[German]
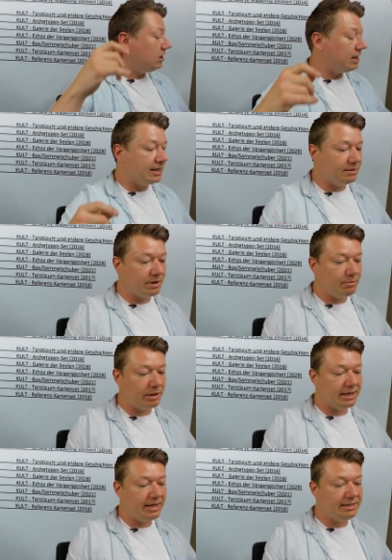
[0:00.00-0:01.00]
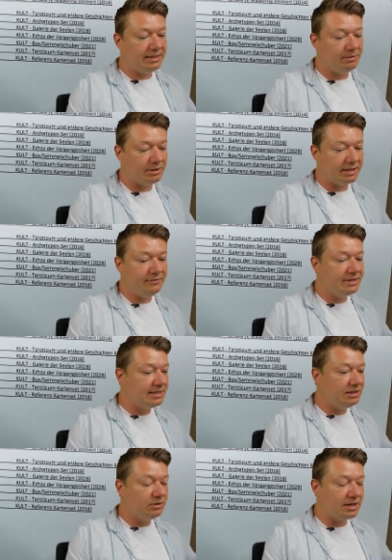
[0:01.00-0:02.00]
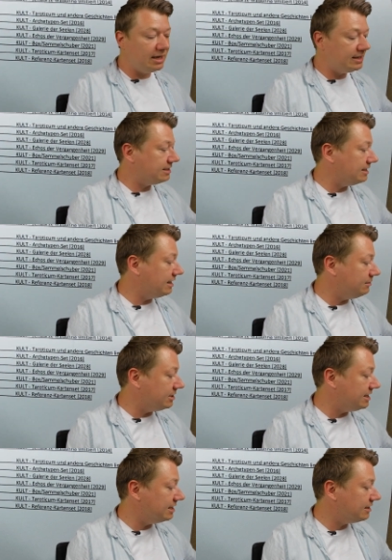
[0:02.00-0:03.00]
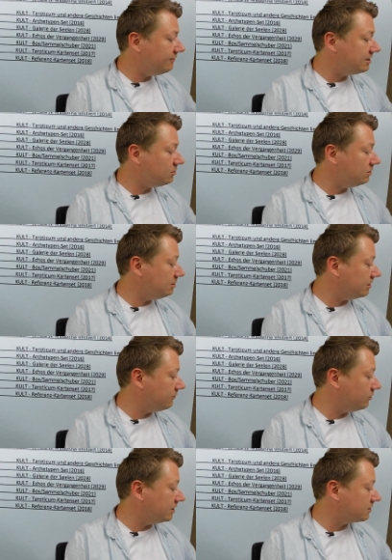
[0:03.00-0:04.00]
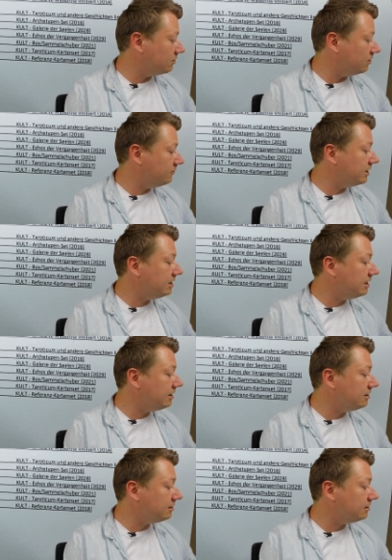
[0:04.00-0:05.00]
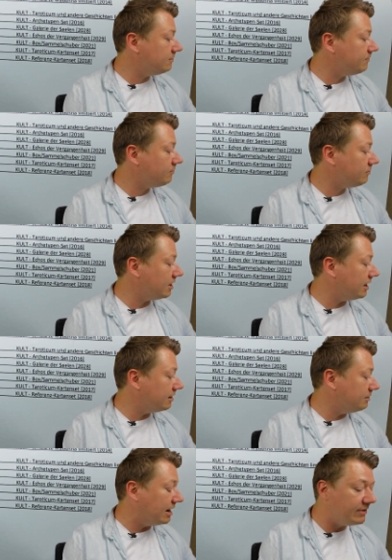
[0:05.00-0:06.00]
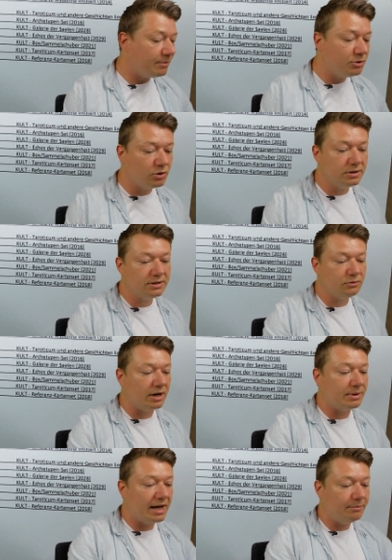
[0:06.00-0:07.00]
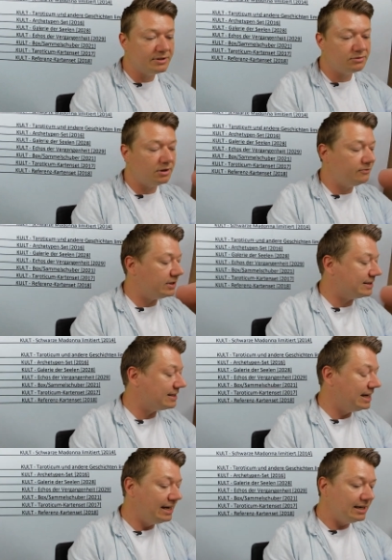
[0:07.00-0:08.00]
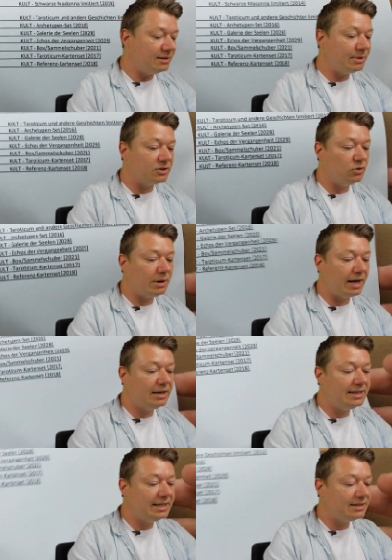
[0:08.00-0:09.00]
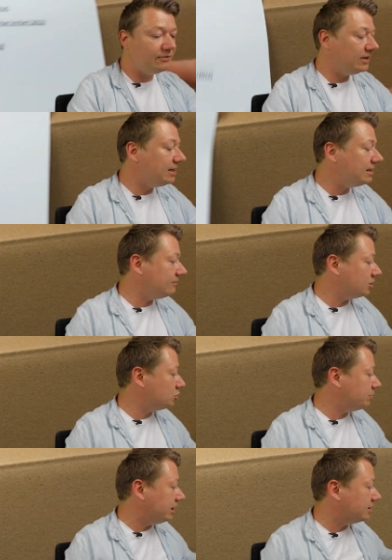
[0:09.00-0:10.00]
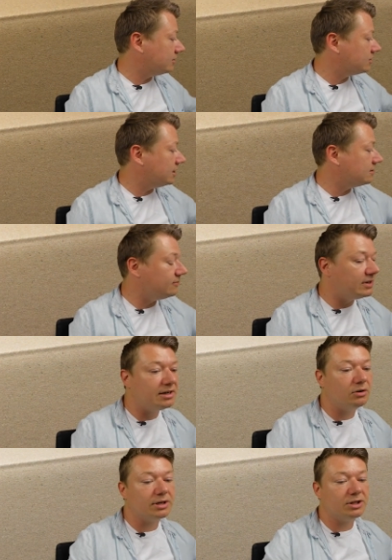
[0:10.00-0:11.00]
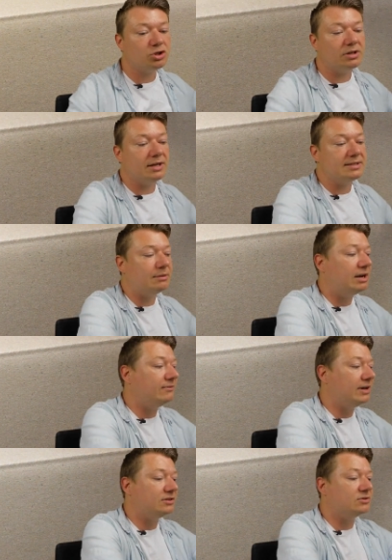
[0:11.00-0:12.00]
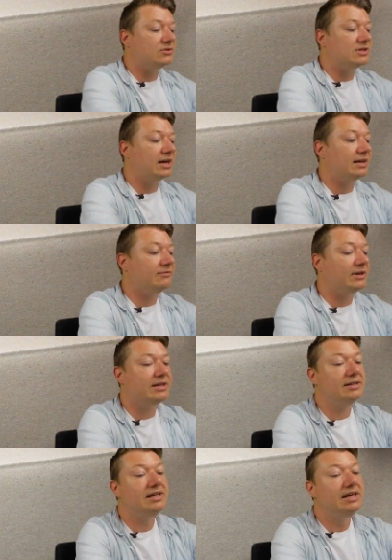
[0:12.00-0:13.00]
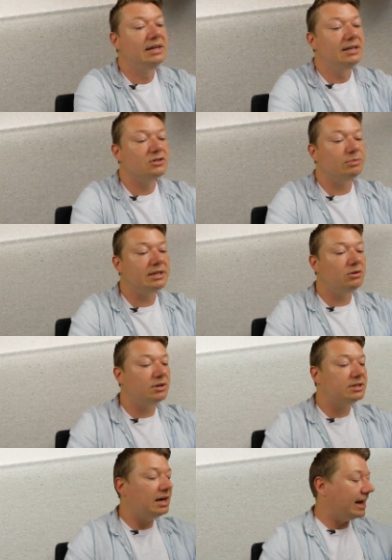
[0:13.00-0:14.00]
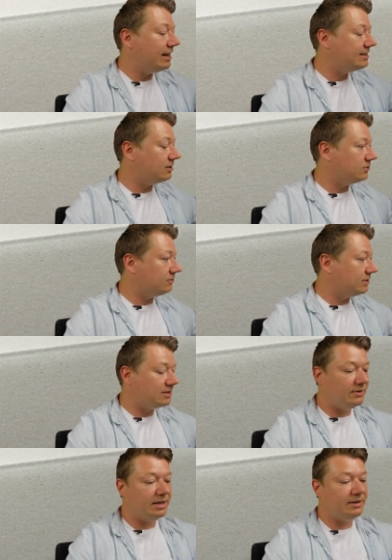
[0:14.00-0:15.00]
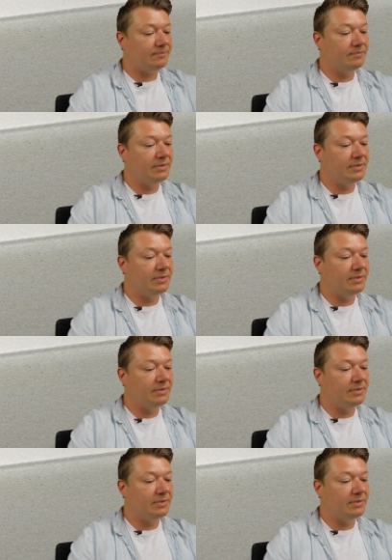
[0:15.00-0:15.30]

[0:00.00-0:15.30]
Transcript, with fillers: gleich in meinem Paket hier mit drin, wie ihr sehen könnt, allerdings in der limitierten Version, die man für das Crowdfunding ähm, naja, erwerben konnte oder im Rahmen des Crowdfundings, die man so im Handel nicht finden wird später. Das heißt, sie werden auch jetzt schon einen Sammlerwert sozusagen entwickeln, sobald die Leute heiß auf sowas werden.